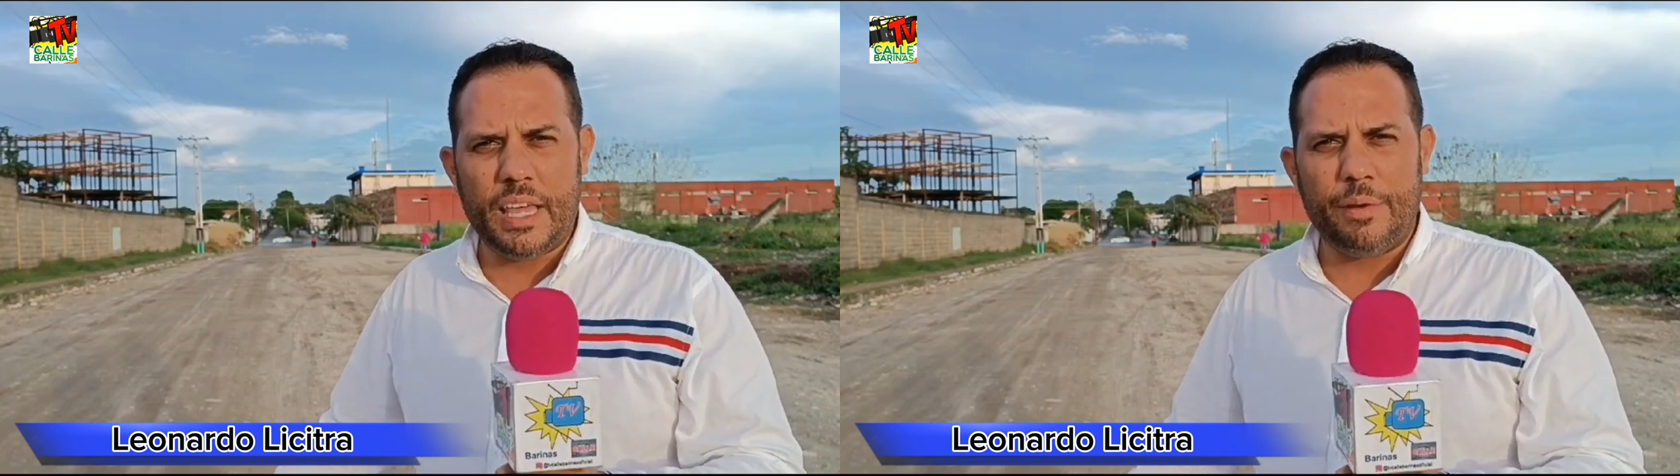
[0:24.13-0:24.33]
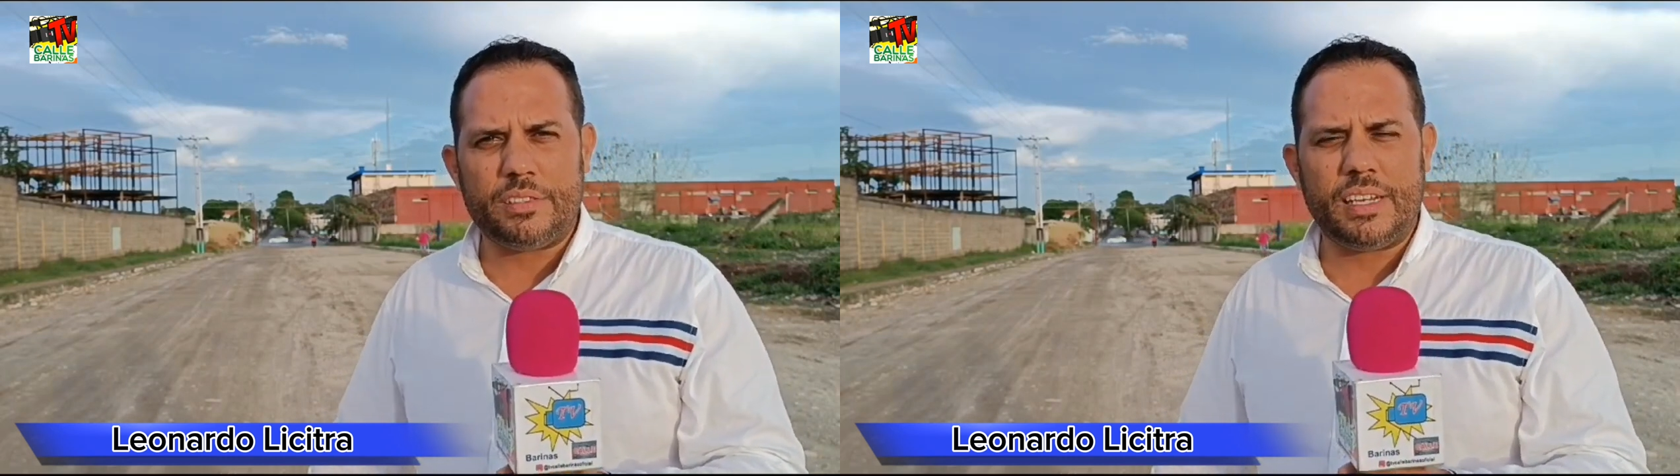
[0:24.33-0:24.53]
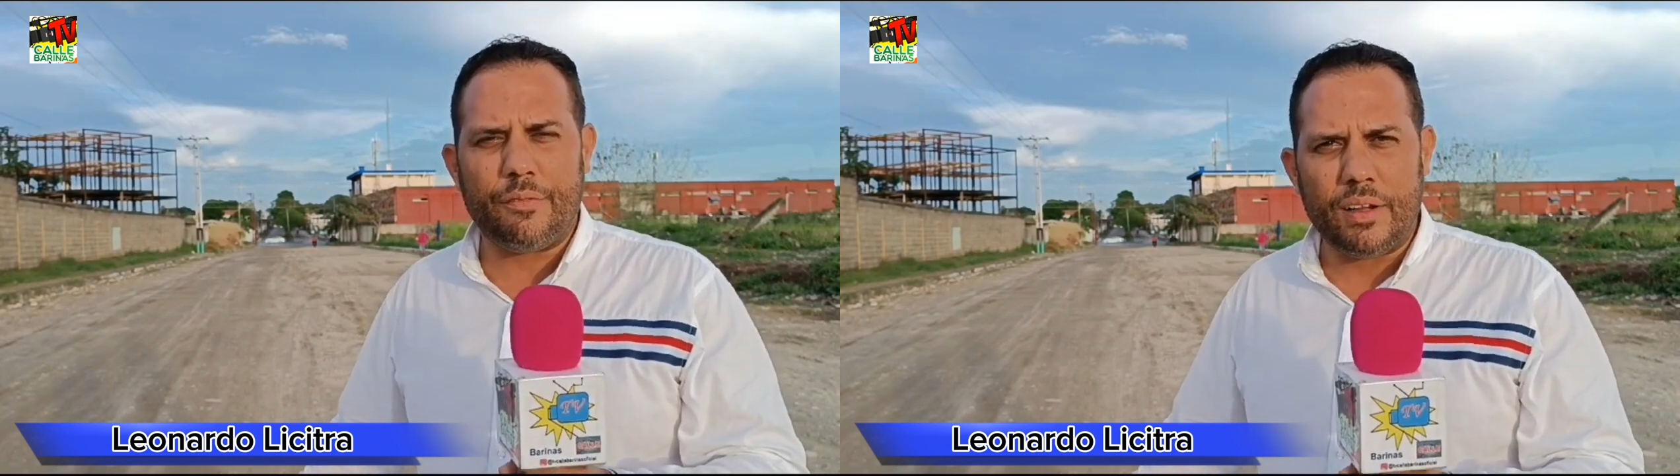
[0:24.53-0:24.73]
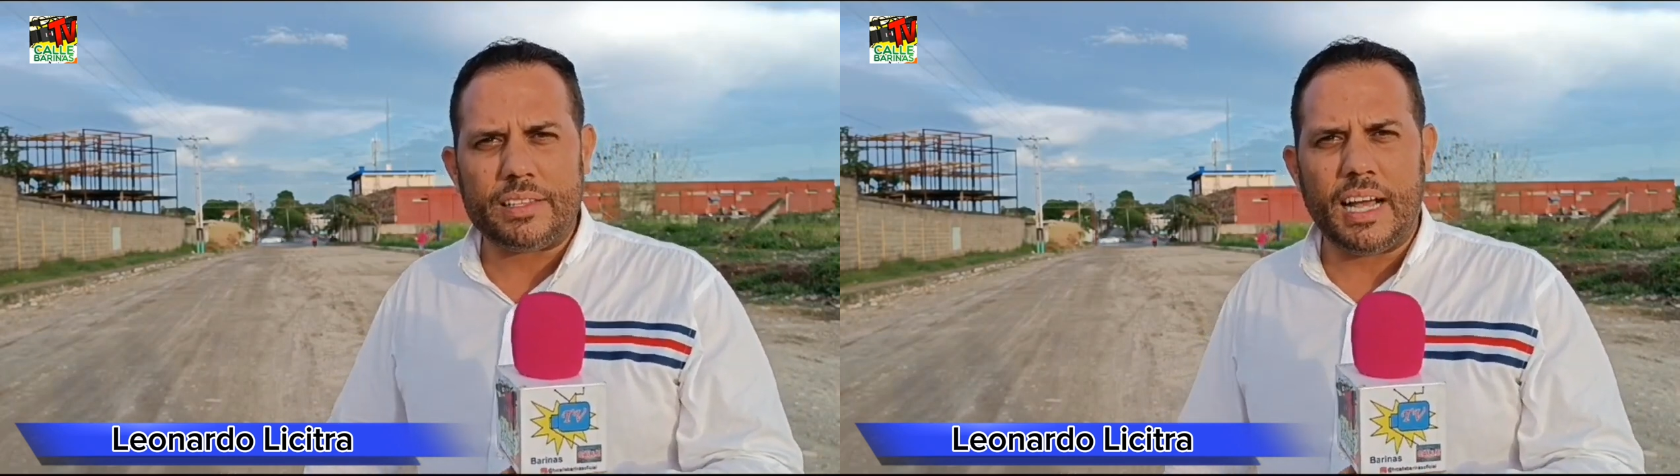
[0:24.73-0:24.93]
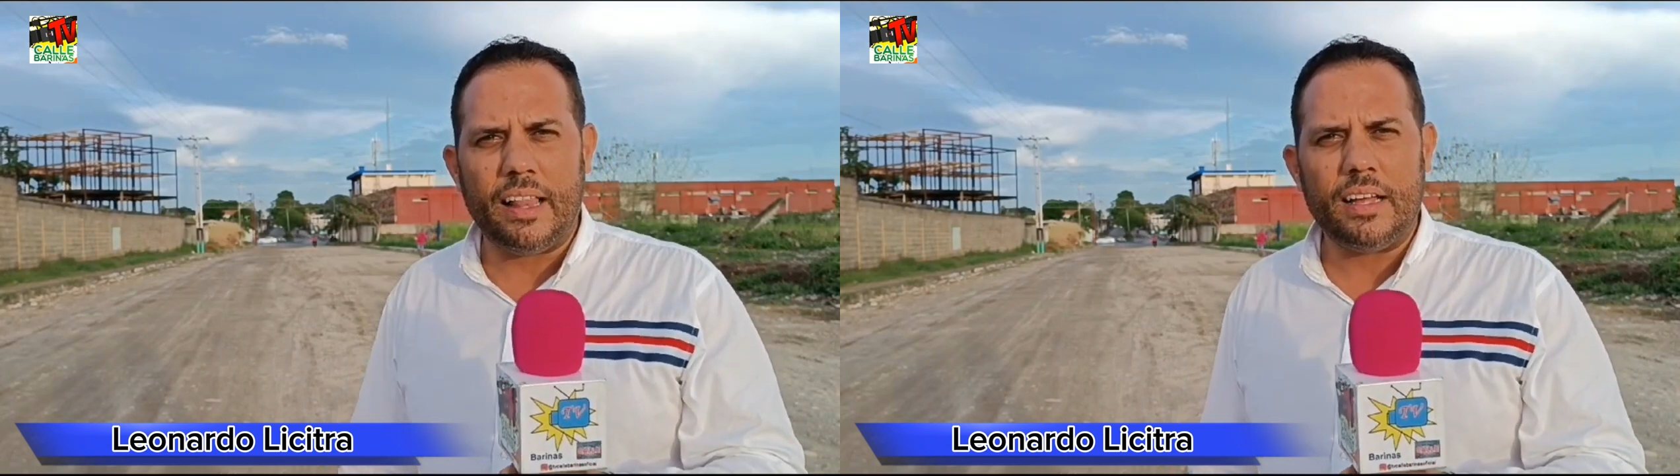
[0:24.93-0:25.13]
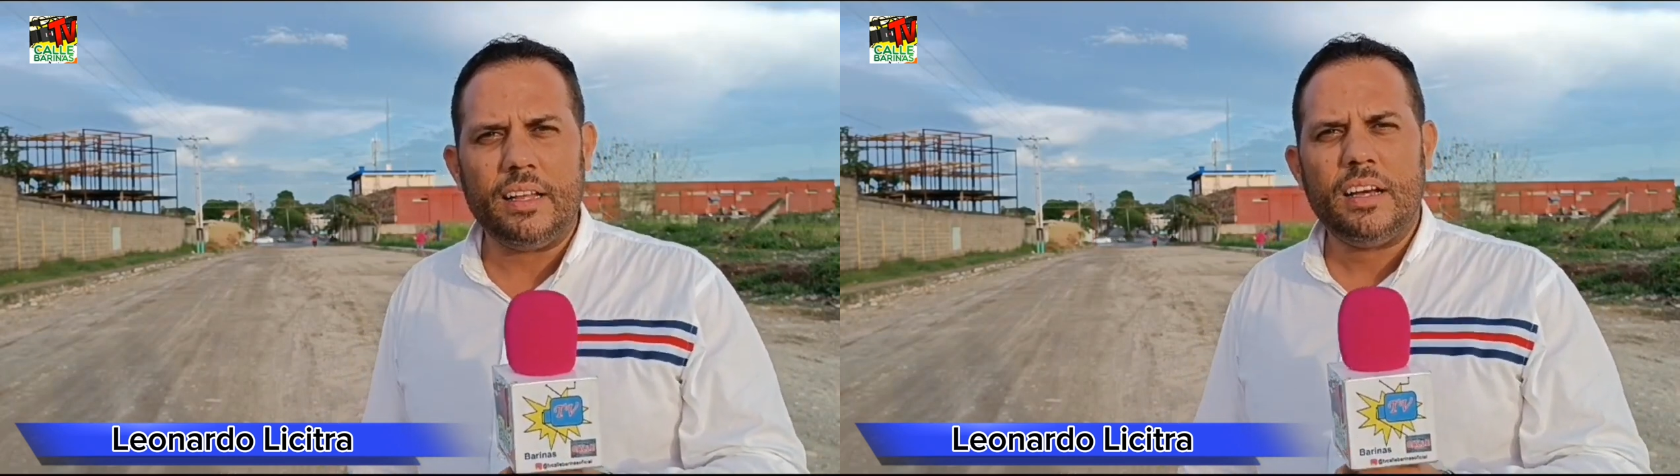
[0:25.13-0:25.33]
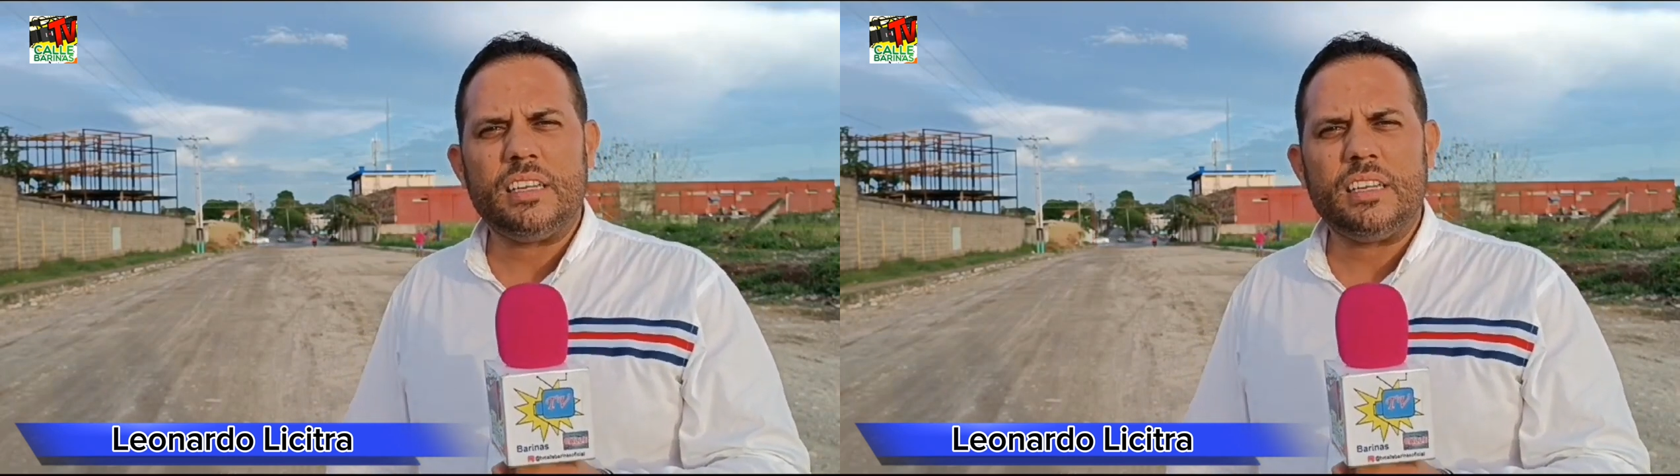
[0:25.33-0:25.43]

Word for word: y debe ser asfaltada.